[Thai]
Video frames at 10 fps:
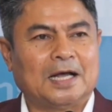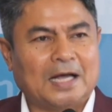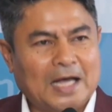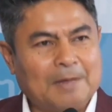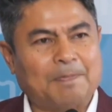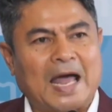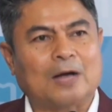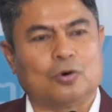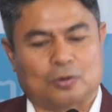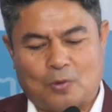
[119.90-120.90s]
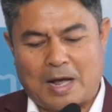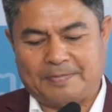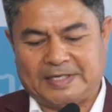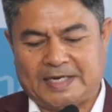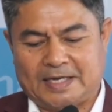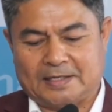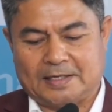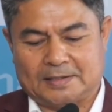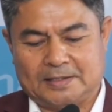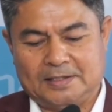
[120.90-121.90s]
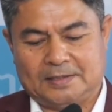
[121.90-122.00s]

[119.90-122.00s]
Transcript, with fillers: ให้ปรากฏความเป็นจริงเกิดขึ้น